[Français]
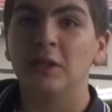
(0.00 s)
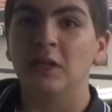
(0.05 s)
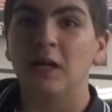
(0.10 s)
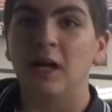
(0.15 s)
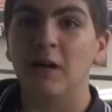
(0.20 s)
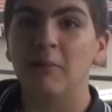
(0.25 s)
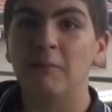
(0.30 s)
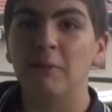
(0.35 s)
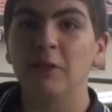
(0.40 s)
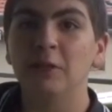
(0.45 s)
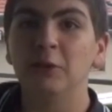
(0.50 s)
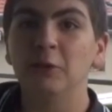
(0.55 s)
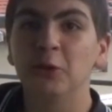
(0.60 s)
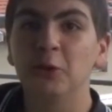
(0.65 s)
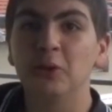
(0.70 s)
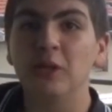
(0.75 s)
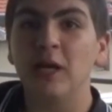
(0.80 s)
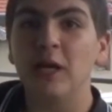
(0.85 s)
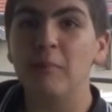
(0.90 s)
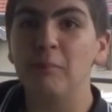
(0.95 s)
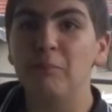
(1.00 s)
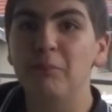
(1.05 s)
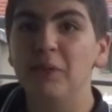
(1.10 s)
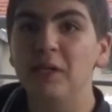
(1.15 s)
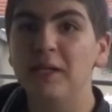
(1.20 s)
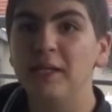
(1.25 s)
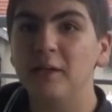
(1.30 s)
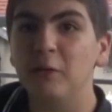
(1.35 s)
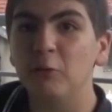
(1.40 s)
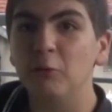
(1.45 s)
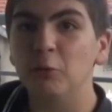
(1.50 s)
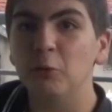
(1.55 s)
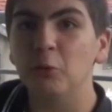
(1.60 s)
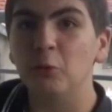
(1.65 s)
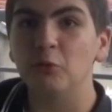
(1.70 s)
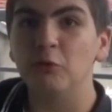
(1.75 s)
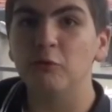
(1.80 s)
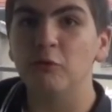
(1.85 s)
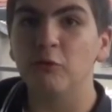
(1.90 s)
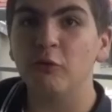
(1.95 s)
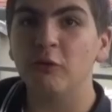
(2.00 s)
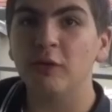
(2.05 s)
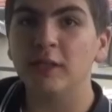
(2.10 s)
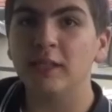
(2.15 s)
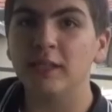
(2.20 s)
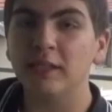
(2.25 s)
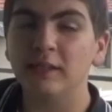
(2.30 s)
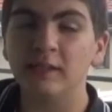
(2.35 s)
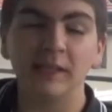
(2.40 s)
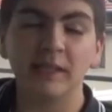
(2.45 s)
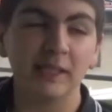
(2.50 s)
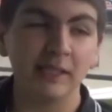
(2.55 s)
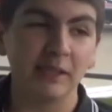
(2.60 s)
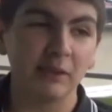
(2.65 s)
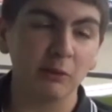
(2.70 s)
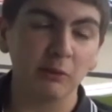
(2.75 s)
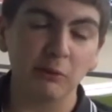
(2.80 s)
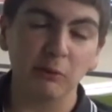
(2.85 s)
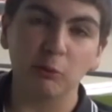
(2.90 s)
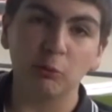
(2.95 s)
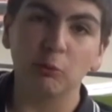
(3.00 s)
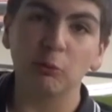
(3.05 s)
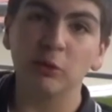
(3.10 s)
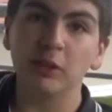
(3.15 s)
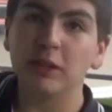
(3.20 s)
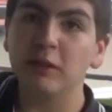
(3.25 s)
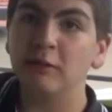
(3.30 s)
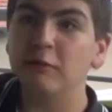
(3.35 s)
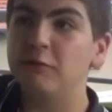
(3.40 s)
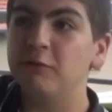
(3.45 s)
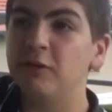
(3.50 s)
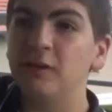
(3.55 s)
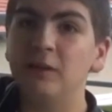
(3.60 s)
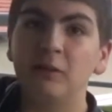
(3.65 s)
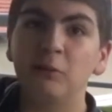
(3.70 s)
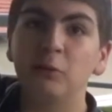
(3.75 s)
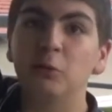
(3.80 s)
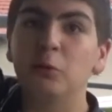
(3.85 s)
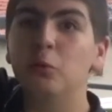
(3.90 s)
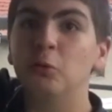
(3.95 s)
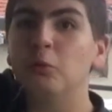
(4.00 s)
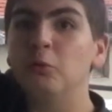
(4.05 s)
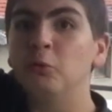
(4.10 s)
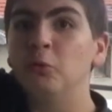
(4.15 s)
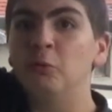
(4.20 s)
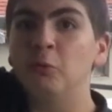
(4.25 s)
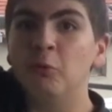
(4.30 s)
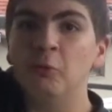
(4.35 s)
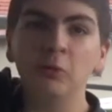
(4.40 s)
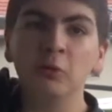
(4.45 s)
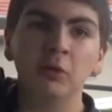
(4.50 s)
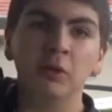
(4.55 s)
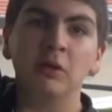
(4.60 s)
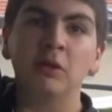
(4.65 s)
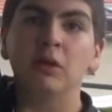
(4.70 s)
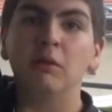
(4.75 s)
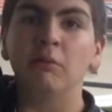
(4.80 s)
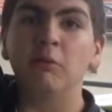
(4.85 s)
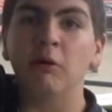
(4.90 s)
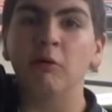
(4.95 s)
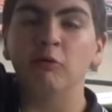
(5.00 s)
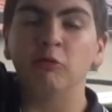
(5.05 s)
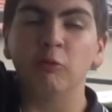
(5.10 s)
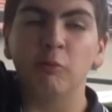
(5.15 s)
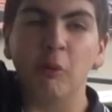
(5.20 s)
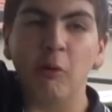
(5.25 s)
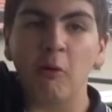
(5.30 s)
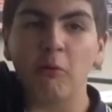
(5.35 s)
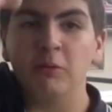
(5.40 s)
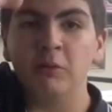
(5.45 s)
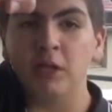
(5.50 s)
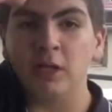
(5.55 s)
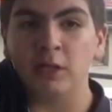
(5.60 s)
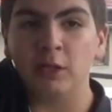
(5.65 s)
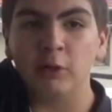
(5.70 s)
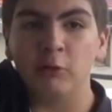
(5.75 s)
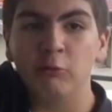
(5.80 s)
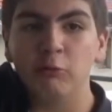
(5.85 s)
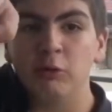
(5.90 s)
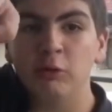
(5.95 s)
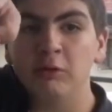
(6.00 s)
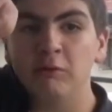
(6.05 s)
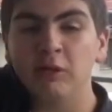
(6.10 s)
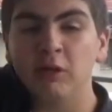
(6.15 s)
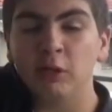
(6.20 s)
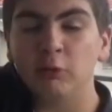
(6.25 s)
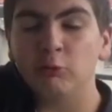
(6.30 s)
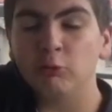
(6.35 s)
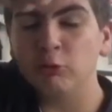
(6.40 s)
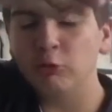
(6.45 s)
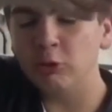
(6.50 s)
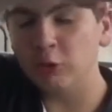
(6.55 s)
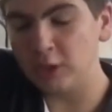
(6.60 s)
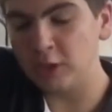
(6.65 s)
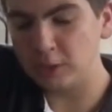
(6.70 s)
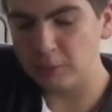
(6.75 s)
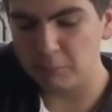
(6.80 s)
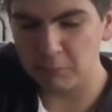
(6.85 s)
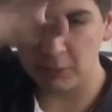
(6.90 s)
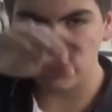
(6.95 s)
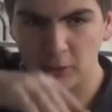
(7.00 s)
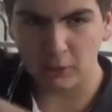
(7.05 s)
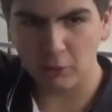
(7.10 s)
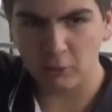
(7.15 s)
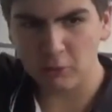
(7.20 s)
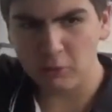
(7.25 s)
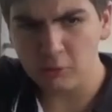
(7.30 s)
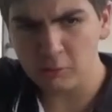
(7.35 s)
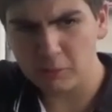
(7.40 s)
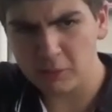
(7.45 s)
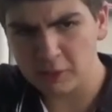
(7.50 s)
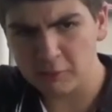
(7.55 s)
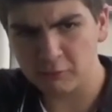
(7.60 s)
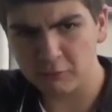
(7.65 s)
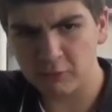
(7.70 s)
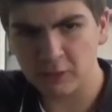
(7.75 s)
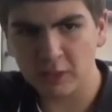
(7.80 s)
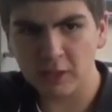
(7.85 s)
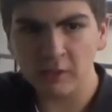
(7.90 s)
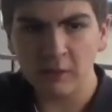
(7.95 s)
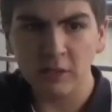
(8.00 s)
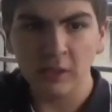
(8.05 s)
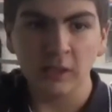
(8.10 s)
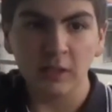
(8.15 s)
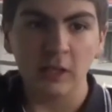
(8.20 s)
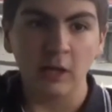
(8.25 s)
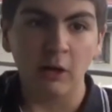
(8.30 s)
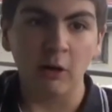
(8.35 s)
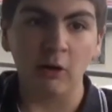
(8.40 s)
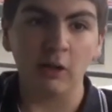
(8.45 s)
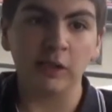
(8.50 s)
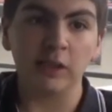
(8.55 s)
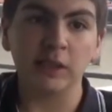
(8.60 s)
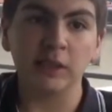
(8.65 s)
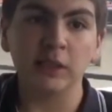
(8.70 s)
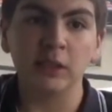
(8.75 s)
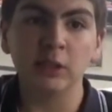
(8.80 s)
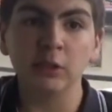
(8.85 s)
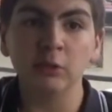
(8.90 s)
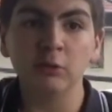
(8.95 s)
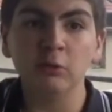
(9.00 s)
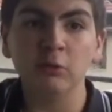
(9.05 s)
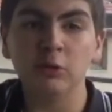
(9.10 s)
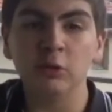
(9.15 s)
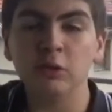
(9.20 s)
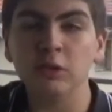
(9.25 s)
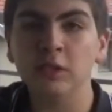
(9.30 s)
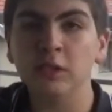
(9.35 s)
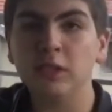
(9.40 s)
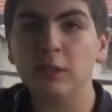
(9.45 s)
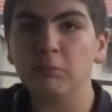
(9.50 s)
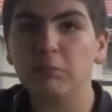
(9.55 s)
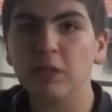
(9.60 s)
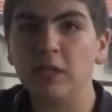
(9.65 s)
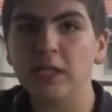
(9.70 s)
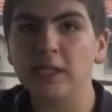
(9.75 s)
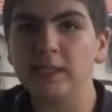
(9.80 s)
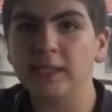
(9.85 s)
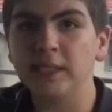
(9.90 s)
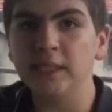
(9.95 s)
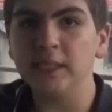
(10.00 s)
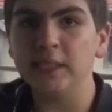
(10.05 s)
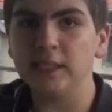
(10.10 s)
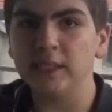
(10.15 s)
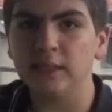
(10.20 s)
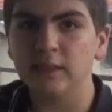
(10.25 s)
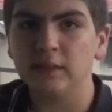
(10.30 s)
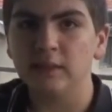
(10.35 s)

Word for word: à un maillot jaune sur le Tour de France. C'est le truc qui avait fait le Tour du Monde. je ne veux pas revenir là-dessus, il y avait un truc que j'étais pas d'accord. Bref, voilà. Alors cette année, une étape classique.